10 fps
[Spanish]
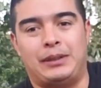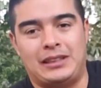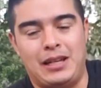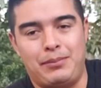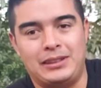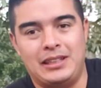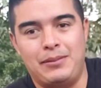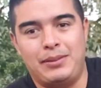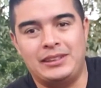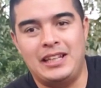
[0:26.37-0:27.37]
pásele,
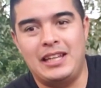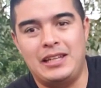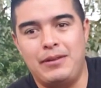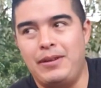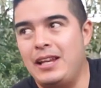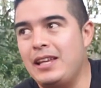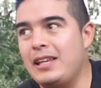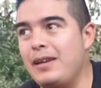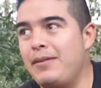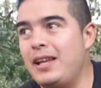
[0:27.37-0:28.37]
pásele, pásele, llévele,
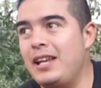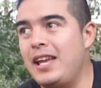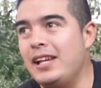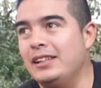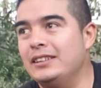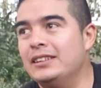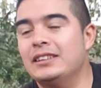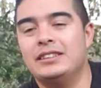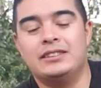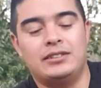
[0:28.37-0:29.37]
llévele,
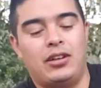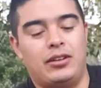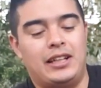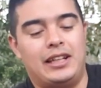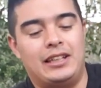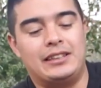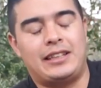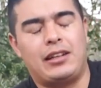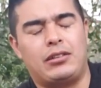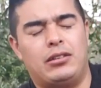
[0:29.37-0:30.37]
no, eh, les
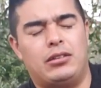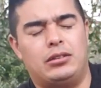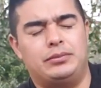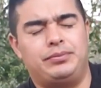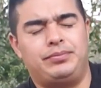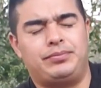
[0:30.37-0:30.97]
traigo